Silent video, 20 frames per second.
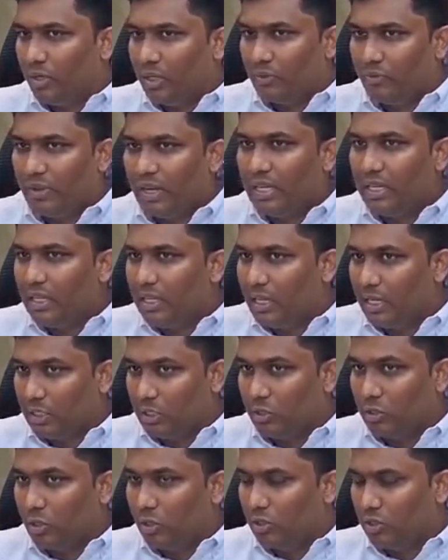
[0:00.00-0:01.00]
వీఆర్ ఫైలింగ్
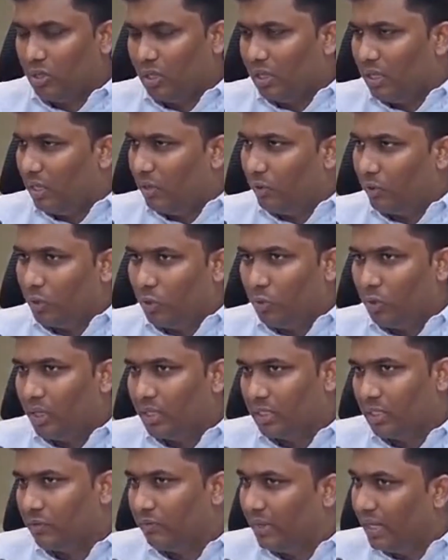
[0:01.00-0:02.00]
కేసెస్ ఆల్సో ఆల్రెడీ ఒక టూ
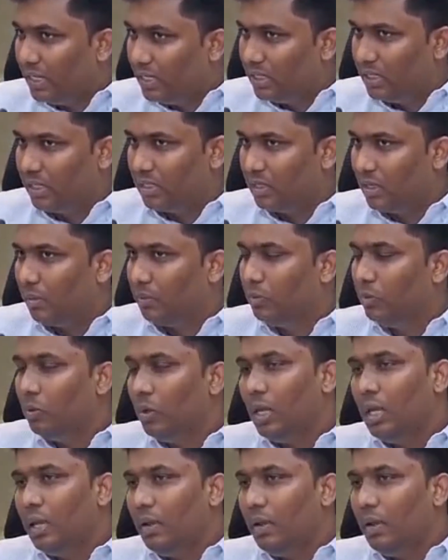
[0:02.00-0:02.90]
కేసెస్ ఫైల్ చేశాము